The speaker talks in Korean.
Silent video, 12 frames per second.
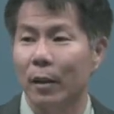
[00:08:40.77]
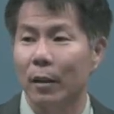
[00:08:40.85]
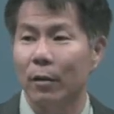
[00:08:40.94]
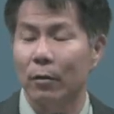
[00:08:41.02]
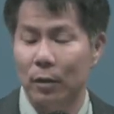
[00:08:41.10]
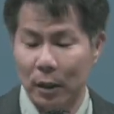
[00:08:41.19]

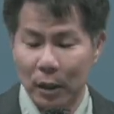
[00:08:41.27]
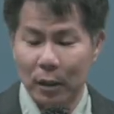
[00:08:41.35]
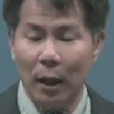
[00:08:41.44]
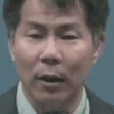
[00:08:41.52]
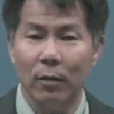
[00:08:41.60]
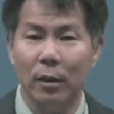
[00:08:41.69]
어, 이
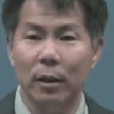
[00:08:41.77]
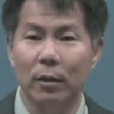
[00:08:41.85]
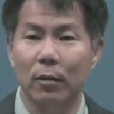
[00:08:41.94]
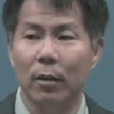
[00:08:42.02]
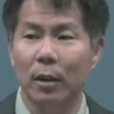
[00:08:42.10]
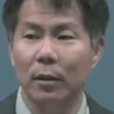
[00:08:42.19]
사역을
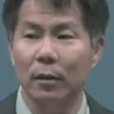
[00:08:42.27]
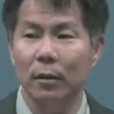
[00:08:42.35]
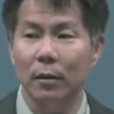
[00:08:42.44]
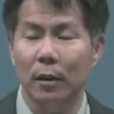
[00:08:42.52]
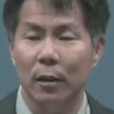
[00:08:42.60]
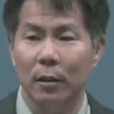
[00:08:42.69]
이끌어가는
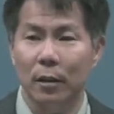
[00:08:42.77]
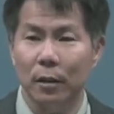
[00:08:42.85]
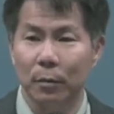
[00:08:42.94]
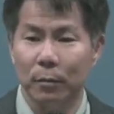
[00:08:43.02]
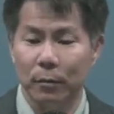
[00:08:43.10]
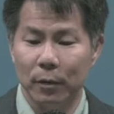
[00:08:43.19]

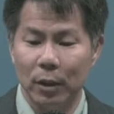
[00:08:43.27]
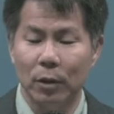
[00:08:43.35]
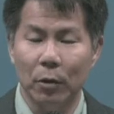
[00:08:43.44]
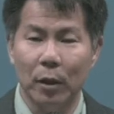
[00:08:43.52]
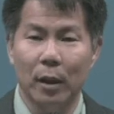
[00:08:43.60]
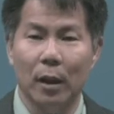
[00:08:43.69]
그
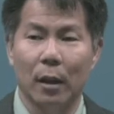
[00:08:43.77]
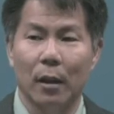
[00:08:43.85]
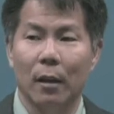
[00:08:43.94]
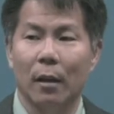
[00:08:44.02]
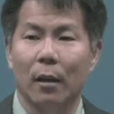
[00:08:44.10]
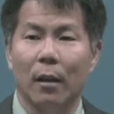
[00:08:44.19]
리더에게
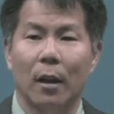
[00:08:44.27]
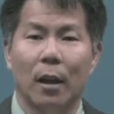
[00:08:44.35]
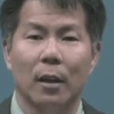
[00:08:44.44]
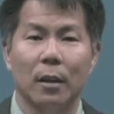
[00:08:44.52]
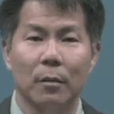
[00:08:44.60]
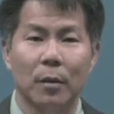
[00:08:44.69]

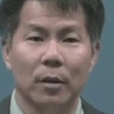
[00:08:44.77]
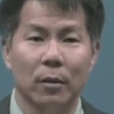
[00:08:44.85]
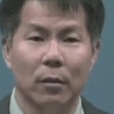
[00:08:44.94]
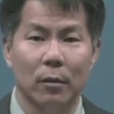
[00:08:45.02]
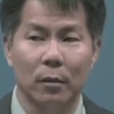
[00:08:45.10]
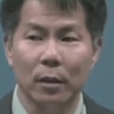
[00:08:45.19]

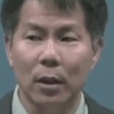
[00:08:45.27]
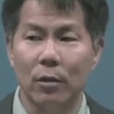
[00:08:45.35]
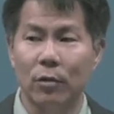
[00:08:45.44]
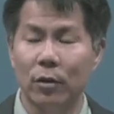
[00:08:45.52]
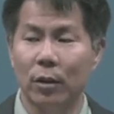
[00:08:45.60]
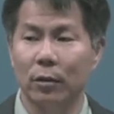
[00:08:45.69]
하나님께서 은혜를
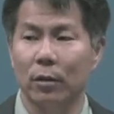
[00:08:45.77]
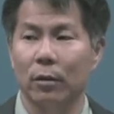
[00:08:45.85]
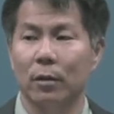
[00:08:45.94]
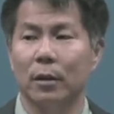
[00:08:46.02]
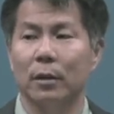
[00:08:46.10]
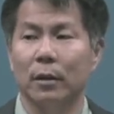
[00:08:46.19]
주셔서
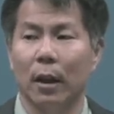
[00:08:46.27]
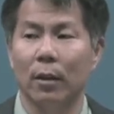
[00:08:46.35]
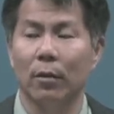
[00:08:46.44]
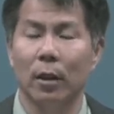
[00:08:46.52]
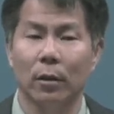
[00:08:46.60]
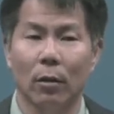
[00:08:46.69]
그
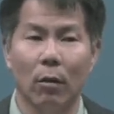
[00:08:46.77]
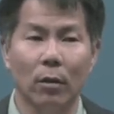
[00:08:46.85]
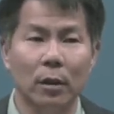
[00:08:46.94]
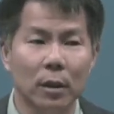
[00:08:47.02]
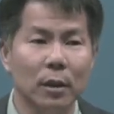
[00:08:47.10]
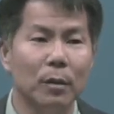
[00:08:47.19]
사역에 더
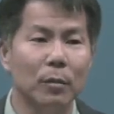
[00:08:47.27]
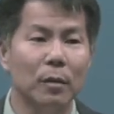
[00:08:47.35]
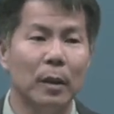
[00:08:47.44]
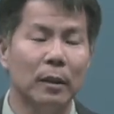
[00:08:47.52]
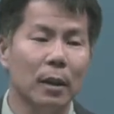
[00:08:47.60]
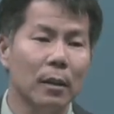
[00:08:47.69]
큰 힘을
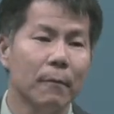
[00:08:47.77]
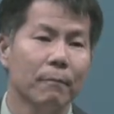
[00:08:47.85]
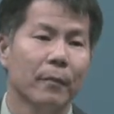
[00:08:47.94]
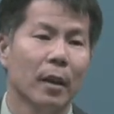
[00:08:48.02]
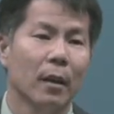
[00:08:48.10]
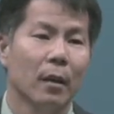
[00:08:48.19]
받아
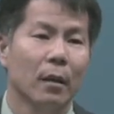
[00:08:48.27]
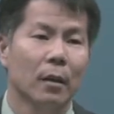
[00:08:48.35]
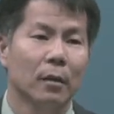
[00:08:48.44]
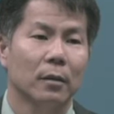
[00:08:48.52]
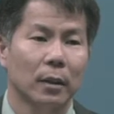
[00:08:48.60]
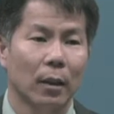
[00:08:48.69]

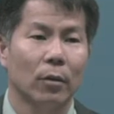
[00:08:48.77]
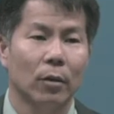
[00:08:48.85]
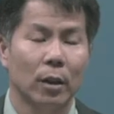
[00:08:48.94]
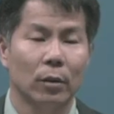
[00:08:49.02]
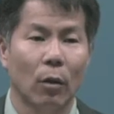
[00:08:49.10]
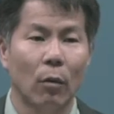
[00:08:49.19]
그
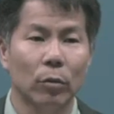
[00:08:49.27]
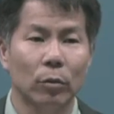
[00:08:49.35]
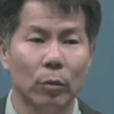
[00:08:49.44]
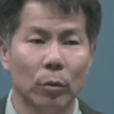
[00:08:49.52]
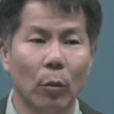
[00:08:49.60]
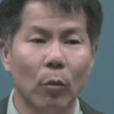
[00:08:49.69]
사역이
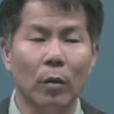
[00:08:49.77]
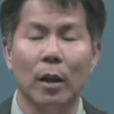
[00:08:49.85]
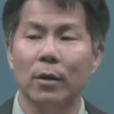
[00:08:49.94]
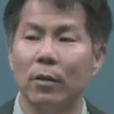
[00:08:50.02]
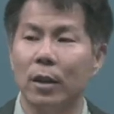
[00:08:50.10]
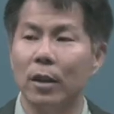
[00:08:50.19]
더욱더
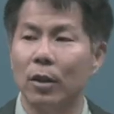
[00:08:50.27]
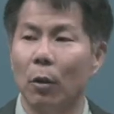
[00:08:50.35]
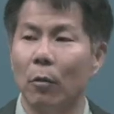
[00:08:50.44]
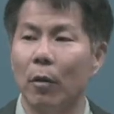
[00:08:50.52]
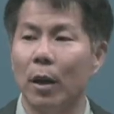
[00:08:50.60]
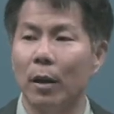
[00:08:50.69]
효과적인
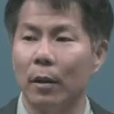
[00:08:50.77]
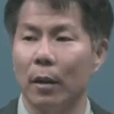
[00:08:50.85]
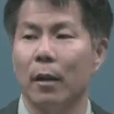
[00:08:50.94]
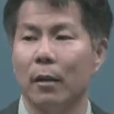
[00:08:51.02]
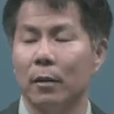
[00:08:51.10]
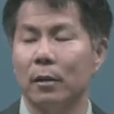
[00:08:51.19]

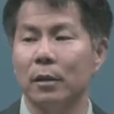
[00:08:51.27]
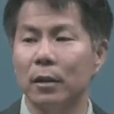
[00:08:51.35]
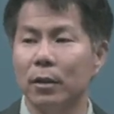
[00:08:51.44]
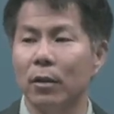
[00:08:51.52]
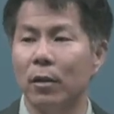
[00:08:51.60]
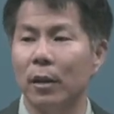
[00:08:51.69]
역할의 그
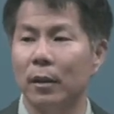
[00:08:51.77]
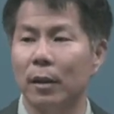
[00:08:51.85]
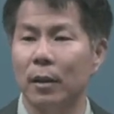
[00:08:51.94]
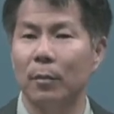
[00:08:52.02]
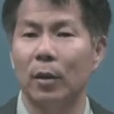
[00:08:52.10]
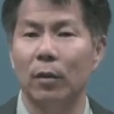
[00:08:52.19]
능력을
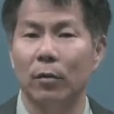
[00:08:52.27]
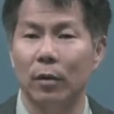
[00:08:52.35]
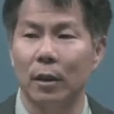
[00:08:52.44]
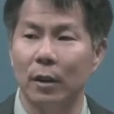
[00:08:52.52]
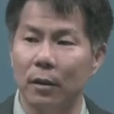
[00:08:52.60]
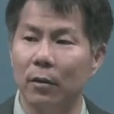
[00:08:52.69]
나타내며
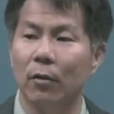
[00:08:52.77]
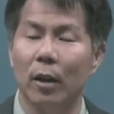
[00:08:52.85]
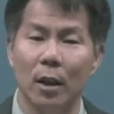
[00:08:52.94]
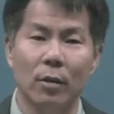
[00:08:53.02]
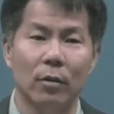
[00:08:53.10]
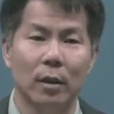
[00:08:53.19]
이끌어
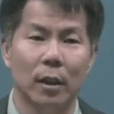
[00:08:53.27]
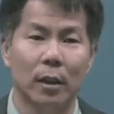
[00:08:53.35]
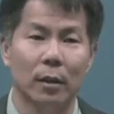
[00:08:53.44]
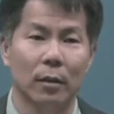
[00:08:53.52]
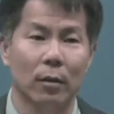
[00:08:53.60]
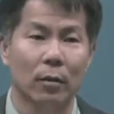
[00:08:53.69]
갈 수
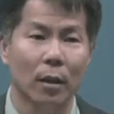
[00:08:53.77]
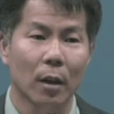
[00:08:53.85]
있다는 것.